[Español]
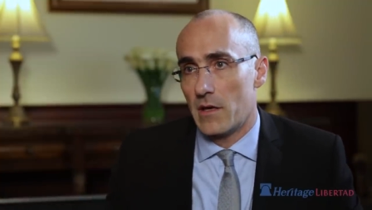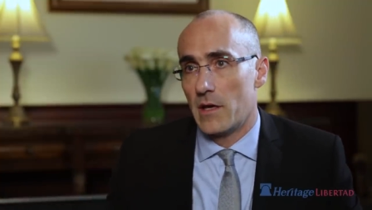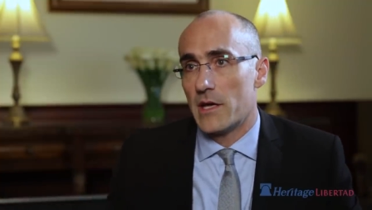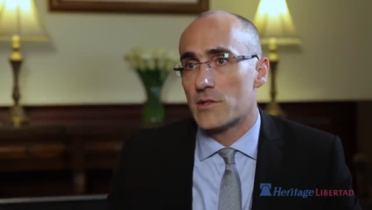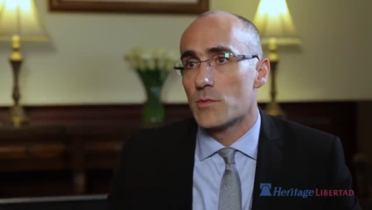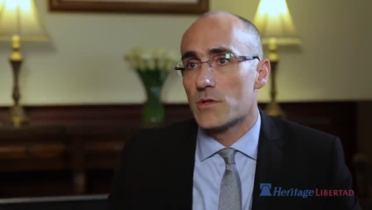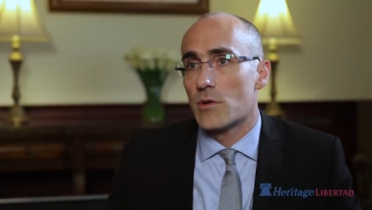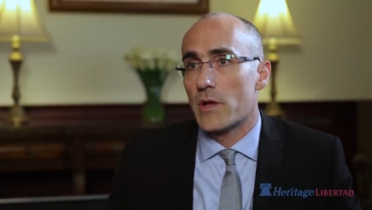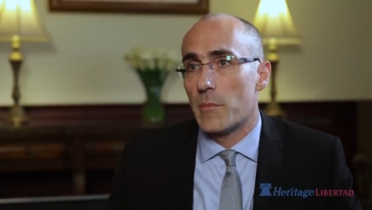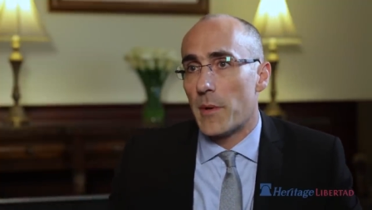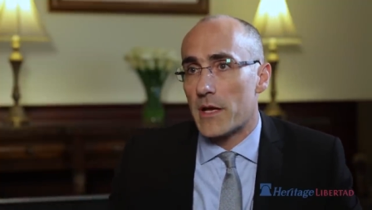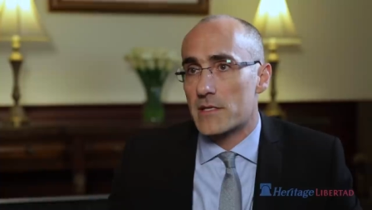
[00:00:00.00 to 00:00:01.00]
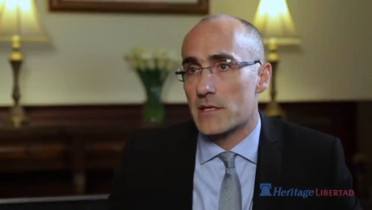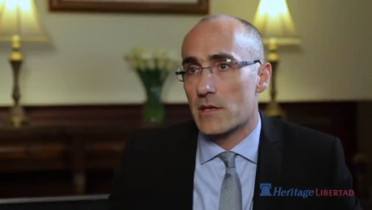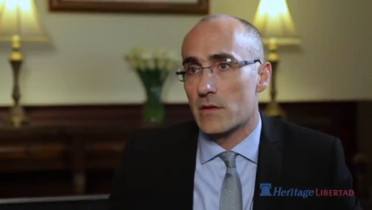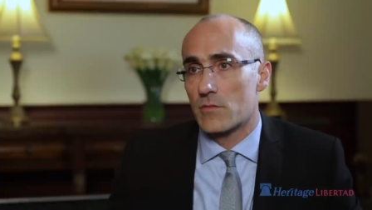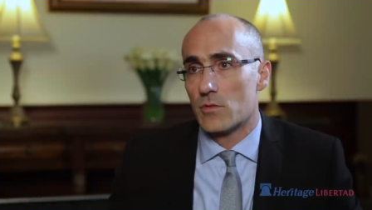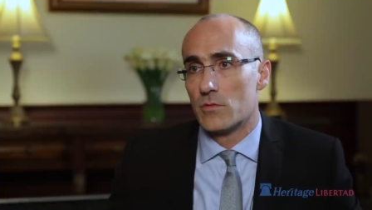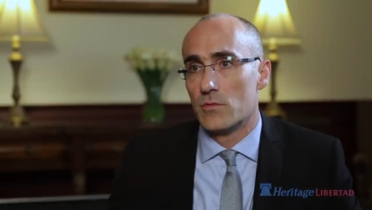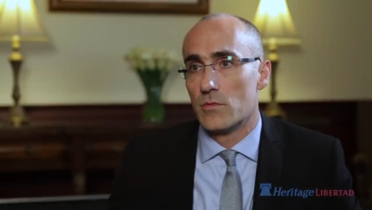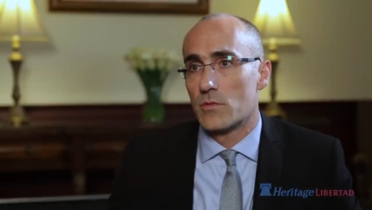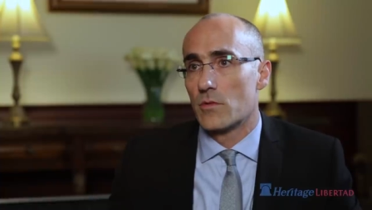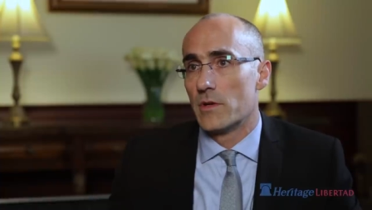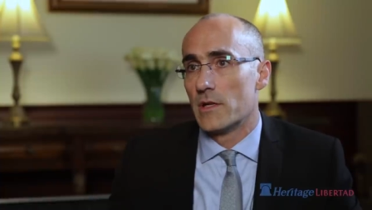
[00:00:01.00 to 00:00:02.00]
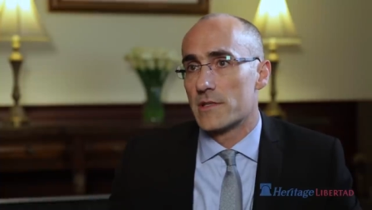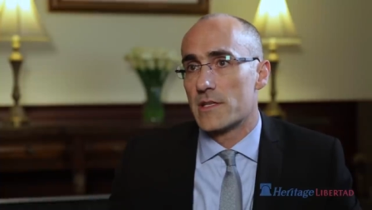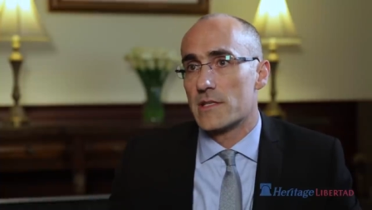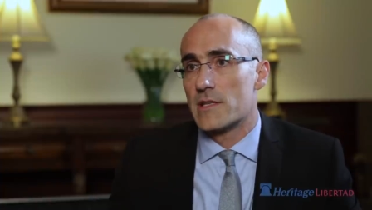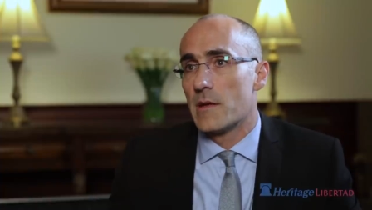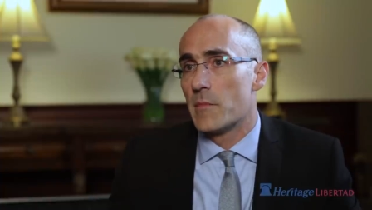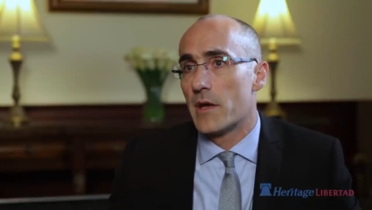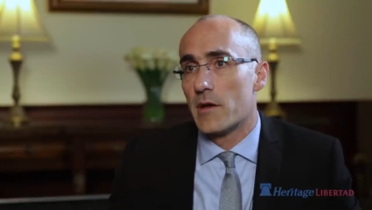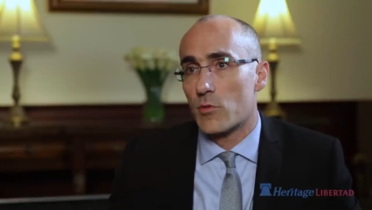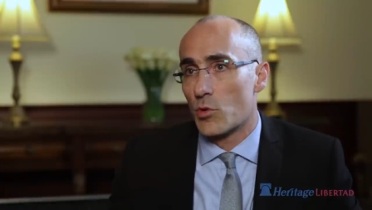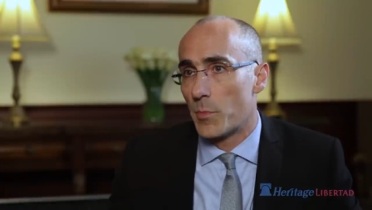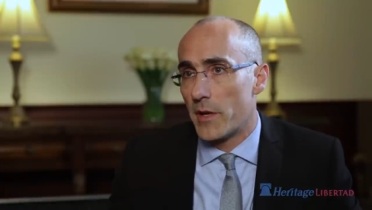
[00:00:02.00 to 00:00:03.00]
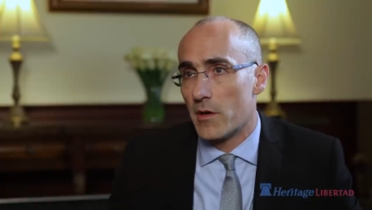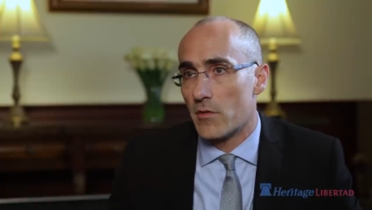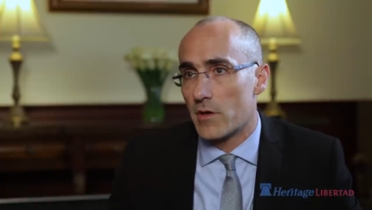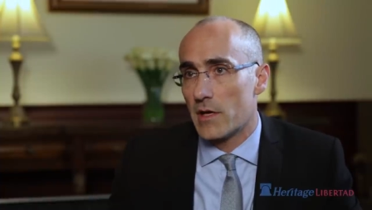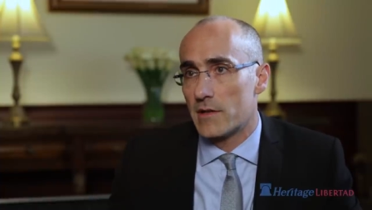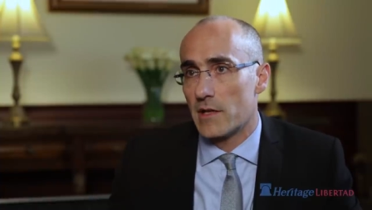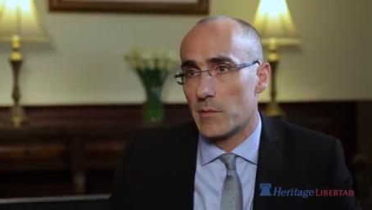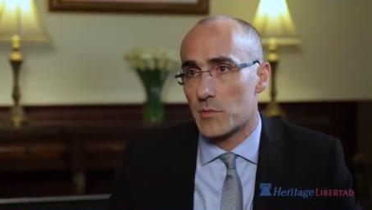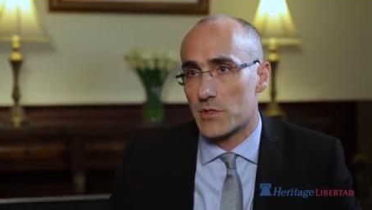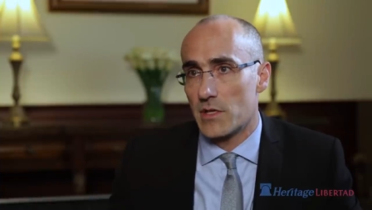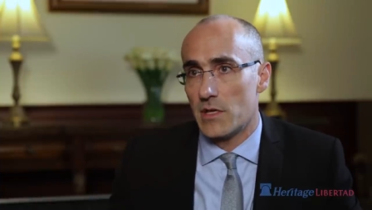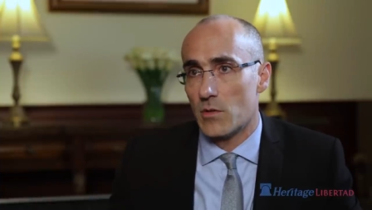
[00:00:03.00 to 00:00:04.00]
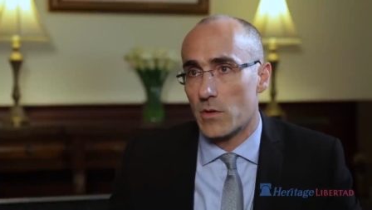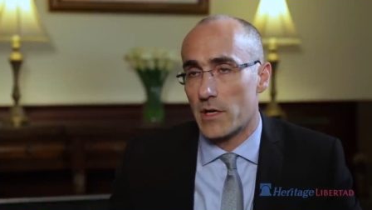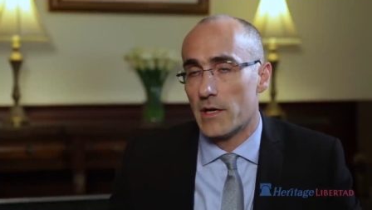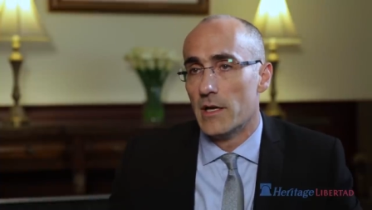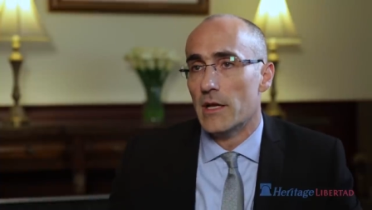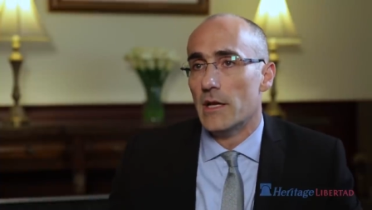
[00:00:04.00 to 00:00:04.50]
Eso es lo que pasa con, el sistema europeo que tenemos aquí ahora.